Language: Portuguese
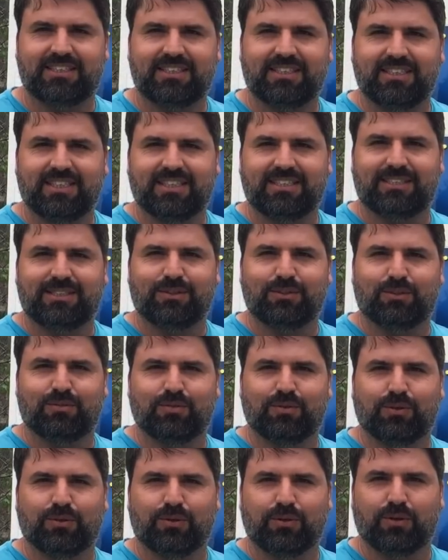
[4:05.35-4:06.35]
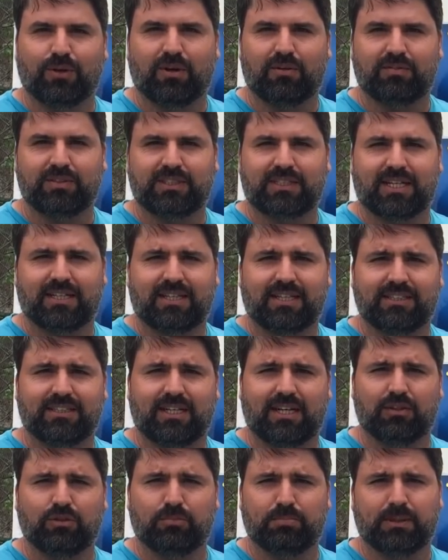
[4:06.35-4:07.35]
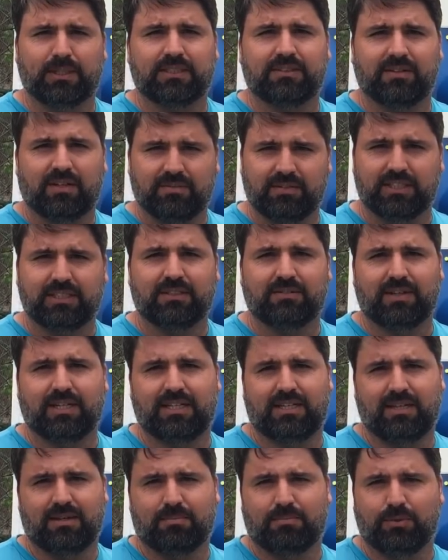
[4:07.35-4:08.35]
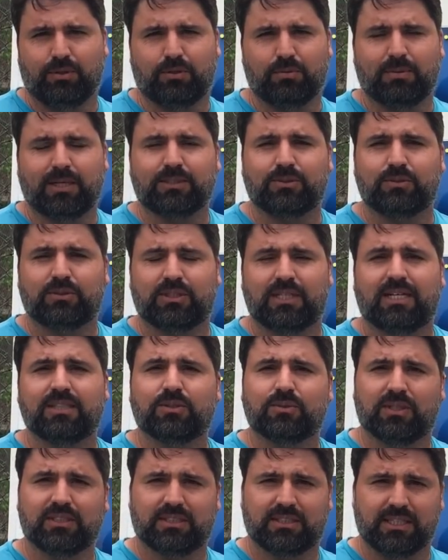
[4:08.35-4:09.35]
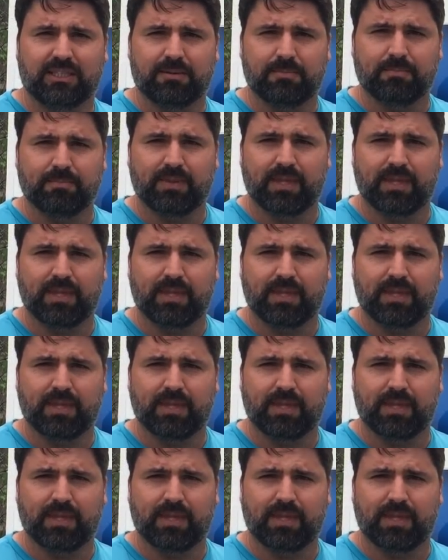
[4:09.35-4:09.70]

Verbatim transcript: esse, esse novo nova estratégia na dupla que você vai ver que você vai ter muito mais sucesso assim.